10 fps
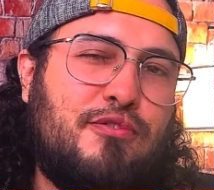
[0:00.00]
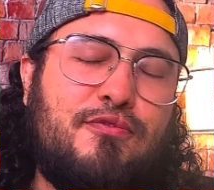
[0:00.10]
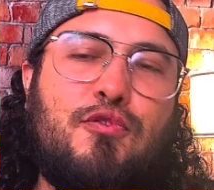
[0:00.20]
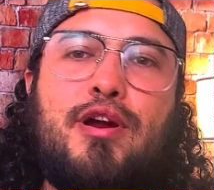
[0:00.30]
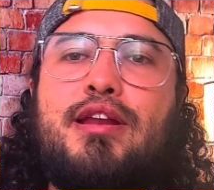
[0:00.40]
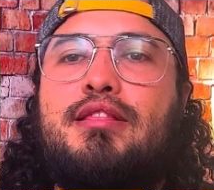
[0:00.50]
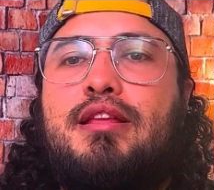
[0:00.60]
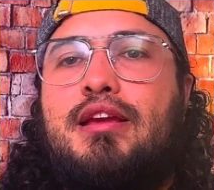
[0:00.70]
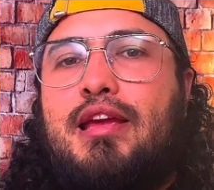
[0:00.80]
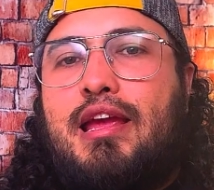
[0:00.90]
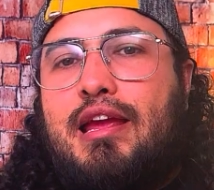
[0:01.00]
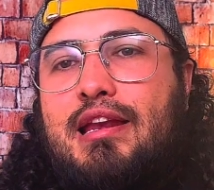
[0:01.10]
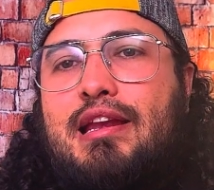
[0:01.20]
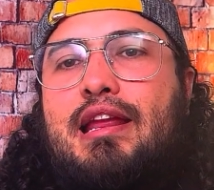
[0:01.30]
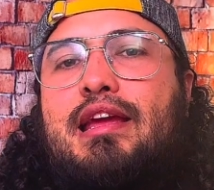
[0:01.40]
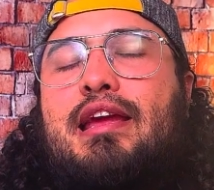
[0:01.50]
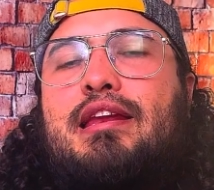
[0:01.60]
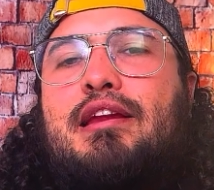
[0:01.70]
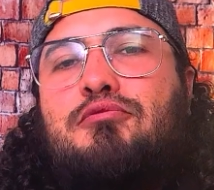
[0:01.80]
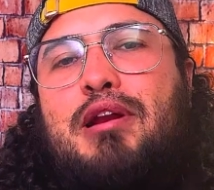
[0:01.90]
fuerte que le
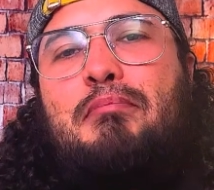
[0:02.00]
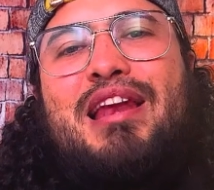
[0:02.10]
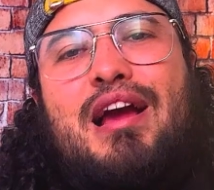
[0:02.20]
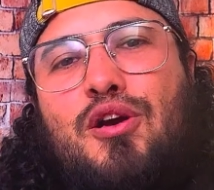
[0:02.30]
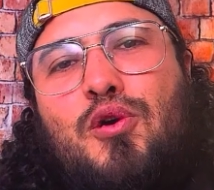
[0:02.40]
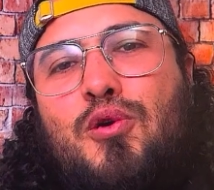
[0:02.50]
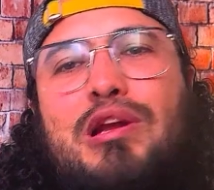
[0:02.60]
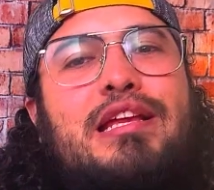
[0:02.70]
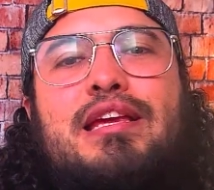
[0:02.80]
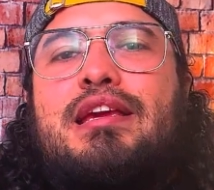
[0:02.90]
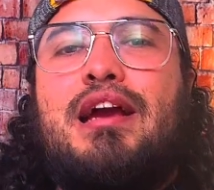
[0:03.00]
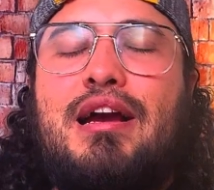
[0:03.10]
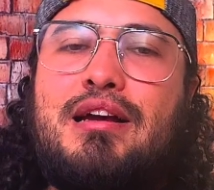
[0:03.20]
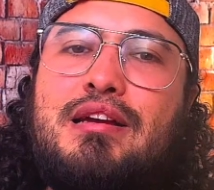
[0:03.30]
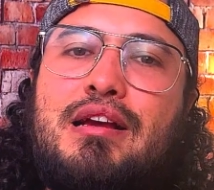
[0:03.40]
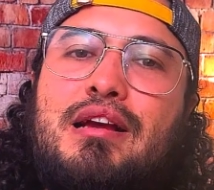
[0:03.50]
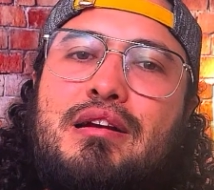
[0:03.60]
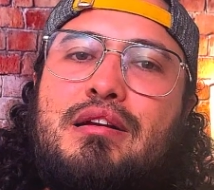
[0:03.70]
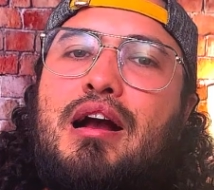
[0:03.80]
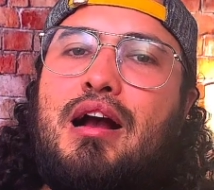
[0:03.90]
generó una melancolía
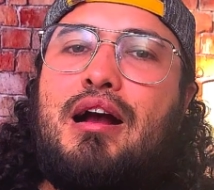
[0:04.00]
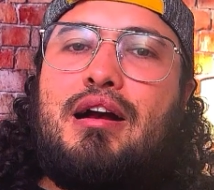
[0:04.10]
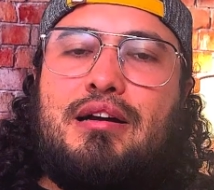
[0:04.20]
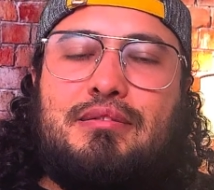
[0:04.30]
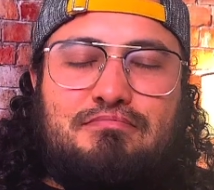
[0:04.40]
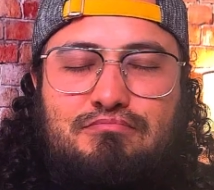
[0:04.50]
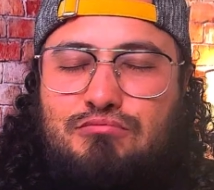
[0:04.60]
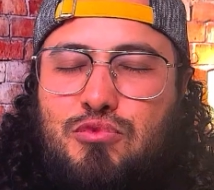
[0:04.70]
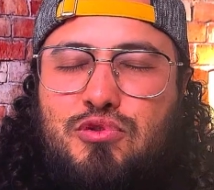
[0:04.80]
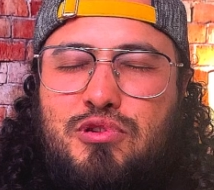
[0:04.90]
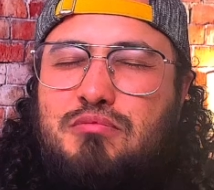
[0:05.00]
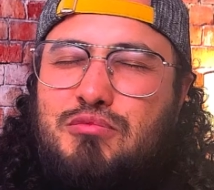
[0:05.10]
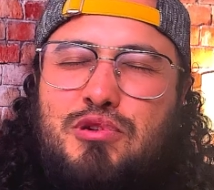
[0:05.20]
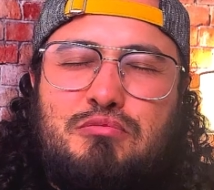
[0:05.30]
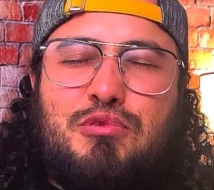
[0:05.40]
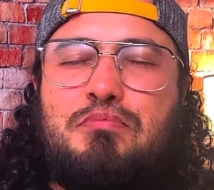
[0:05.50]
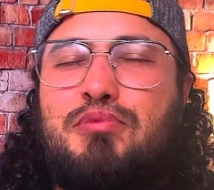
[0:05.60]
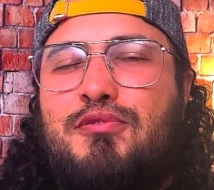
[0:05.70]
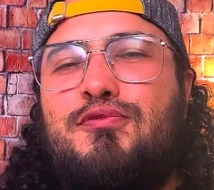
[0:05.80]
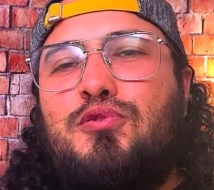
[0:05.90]
ah, muy, muy, muy
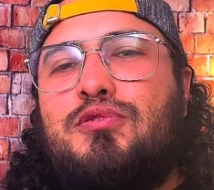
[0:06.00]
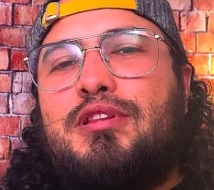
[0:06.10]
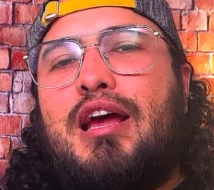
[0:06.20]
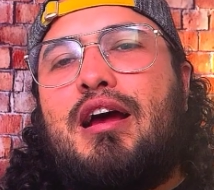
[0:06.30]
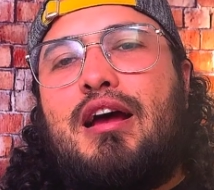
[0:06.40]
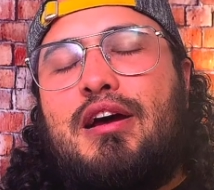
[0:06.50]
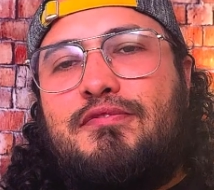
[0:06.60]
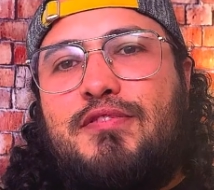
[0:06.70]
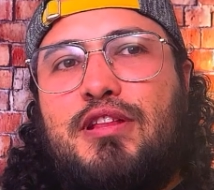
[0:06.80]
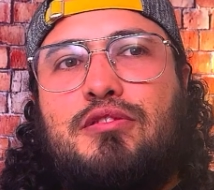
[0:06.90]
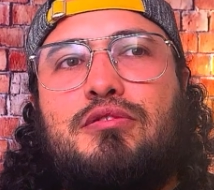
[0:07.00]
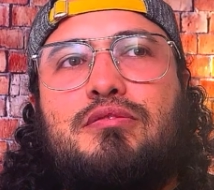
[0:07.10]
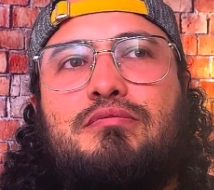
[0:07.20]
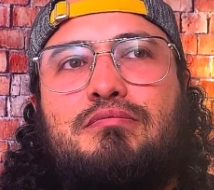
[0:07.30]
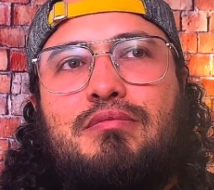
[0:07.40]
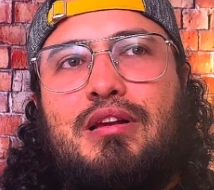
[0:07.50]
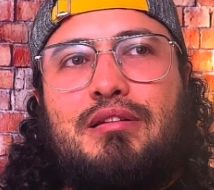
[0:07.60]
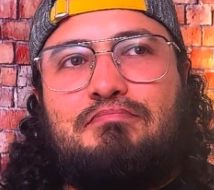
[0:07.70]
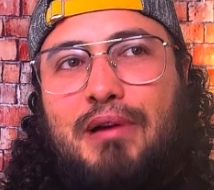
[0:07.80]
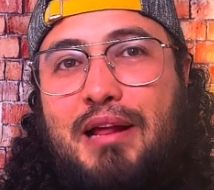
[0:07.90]
profunda a Fito.
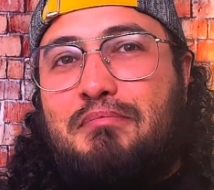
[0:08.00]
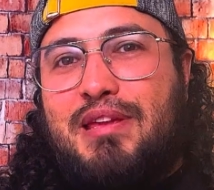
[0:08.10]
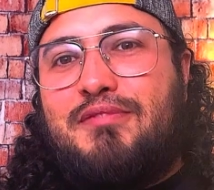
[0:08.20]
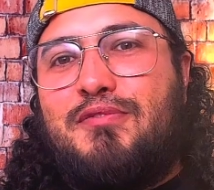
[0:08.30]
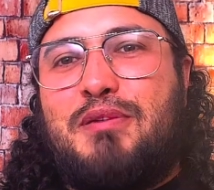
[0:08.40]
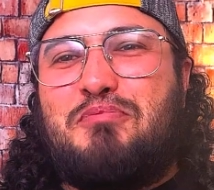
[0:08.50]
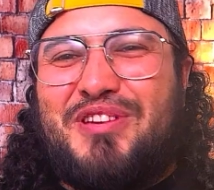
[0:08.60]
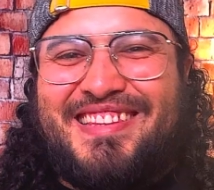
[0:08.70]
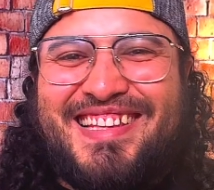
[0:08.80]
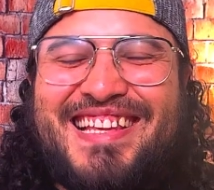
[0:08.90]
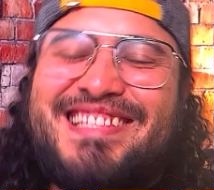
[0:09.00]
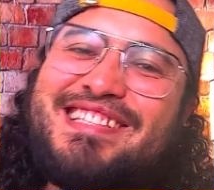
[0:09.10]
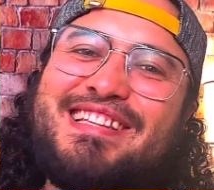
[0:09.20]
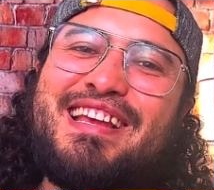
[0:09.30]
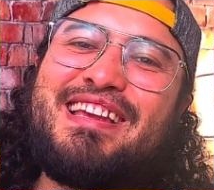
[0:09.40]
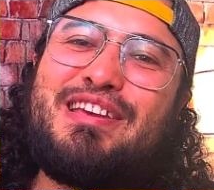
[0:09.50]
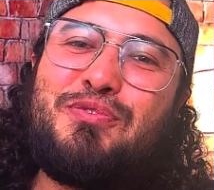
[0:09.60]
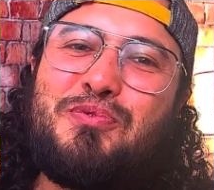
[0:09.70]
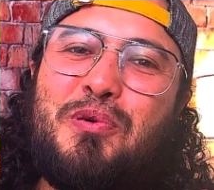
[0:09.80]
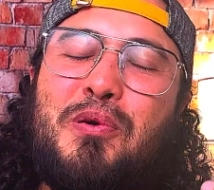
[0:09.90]
para mí fue muy triste y
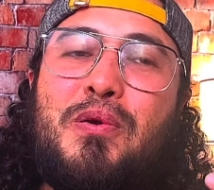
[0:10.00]
uno,